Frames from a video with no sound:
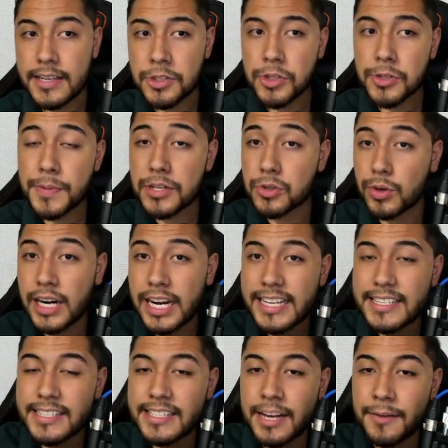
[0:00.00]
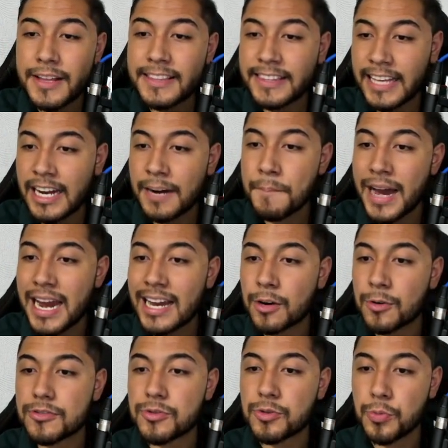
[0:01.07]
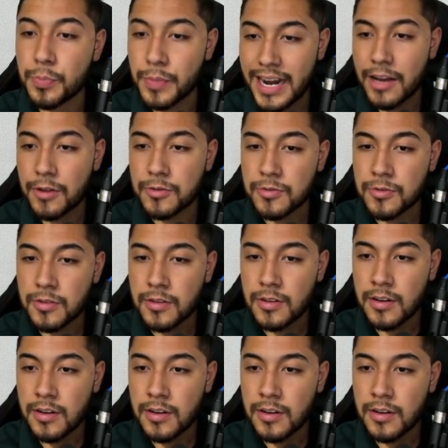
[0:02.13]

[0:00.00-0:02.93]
Estos personajes estaban tan mal acostumbrados